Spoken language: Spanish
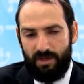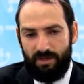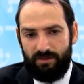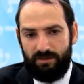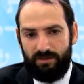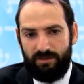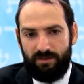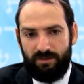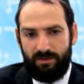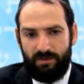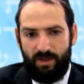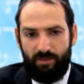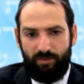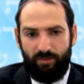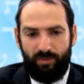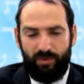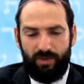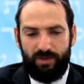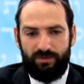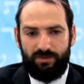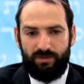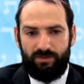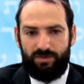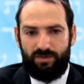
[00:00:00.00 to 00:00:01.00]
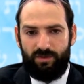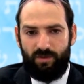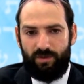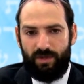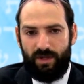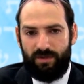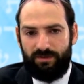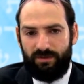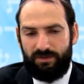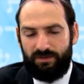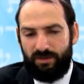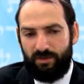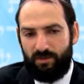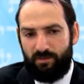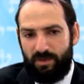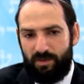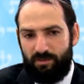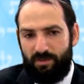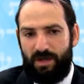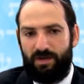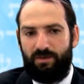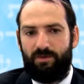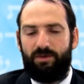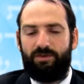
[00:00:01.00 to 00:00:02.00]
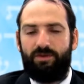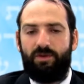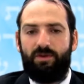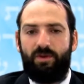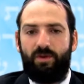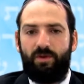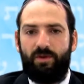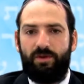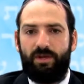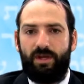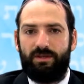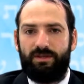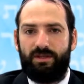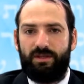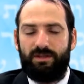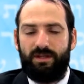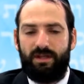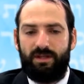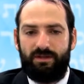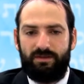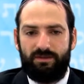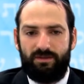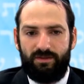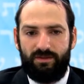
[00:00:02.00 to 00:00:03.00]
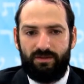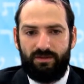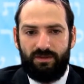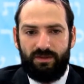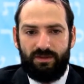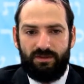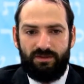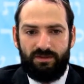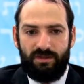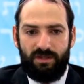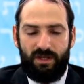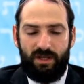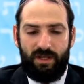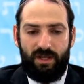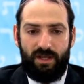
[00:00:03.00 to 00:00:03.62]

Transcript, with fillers: si después yo voy a sentirme mal cuando no lo voy a tener, entonces,